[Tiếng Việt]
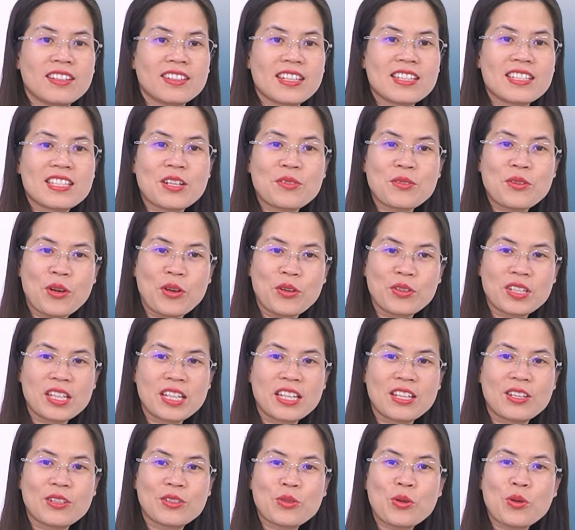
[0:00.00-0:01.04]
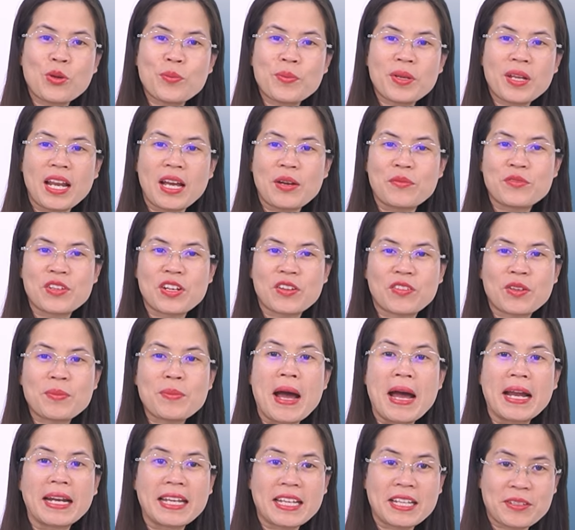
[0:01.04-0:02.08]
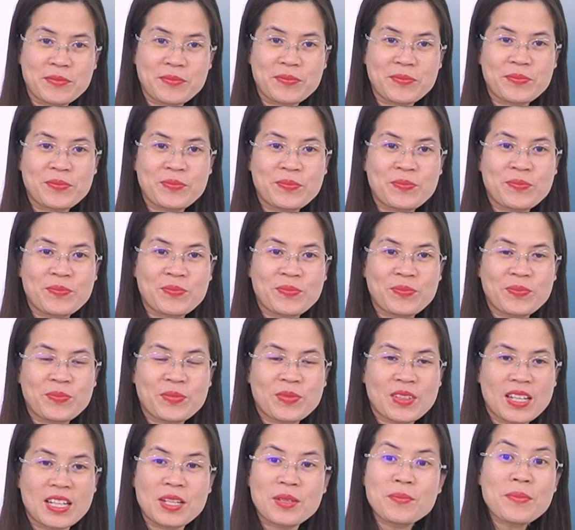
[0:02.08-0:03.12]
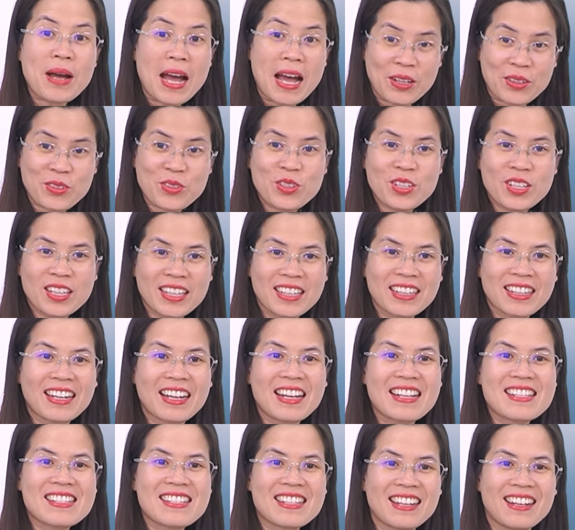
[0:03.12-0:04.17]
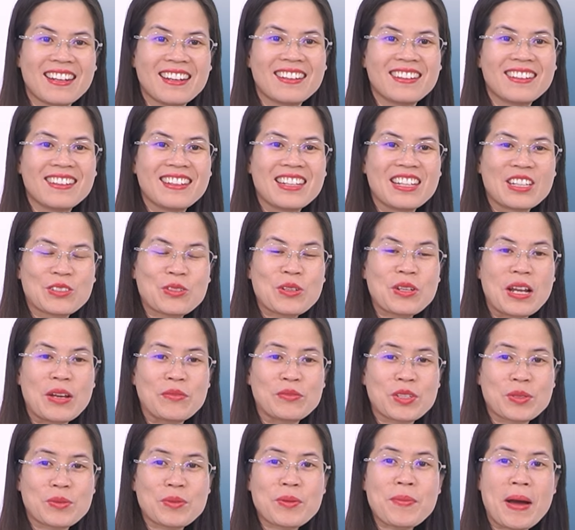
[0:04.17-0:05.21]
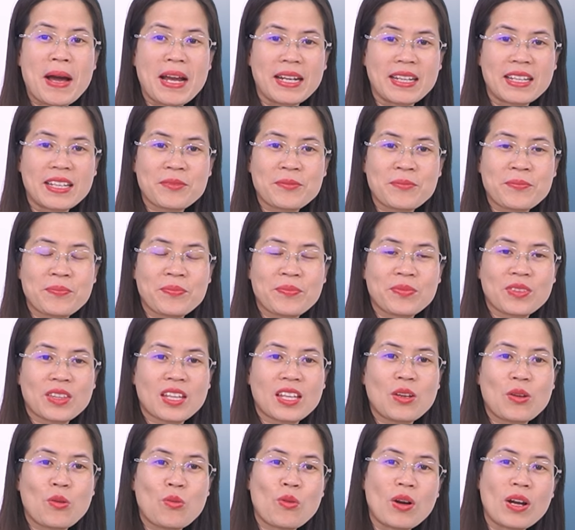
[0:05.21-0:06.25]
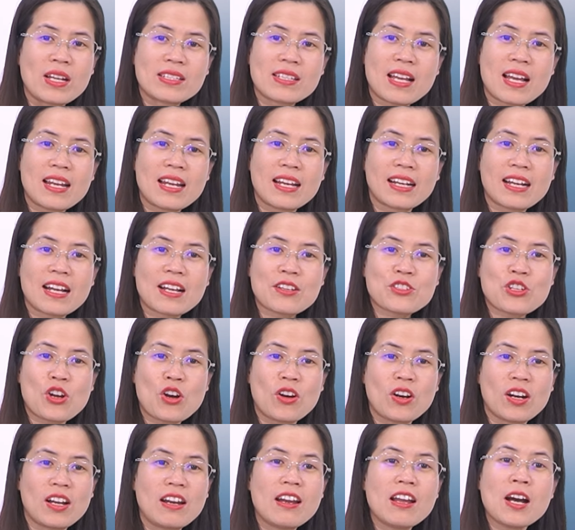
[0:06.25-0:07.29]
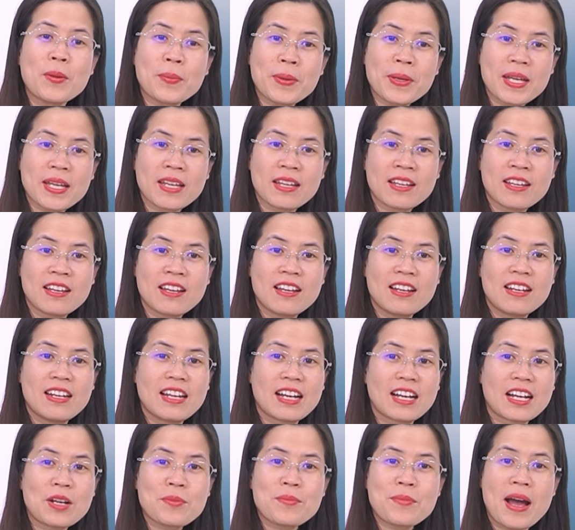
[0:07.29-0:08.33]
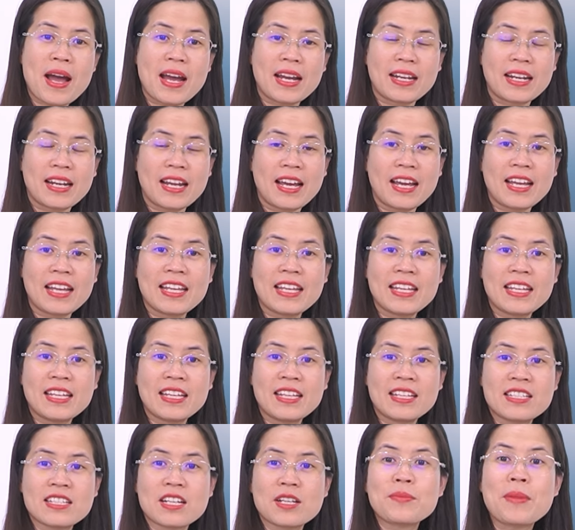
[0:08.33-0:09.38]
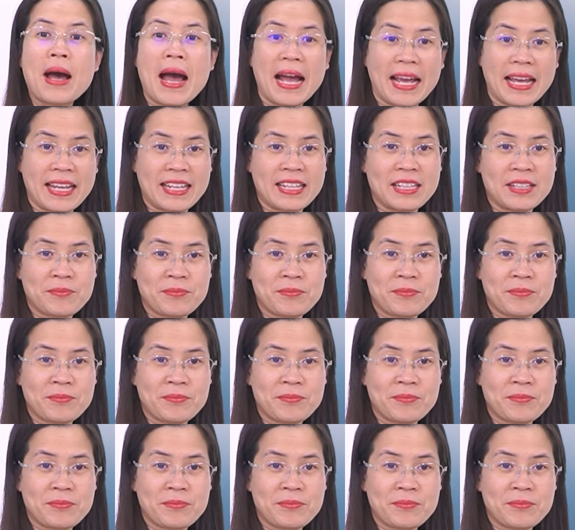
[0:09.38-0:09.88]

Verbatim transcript: thế sau đó thì tôi mới làm việc với bạn ấy lớp 3 thôi các anh chị ạ tôi làm việc với bạn ấy thì hóa ra là các trò ở lớp ấy là các bạn hay chơi bài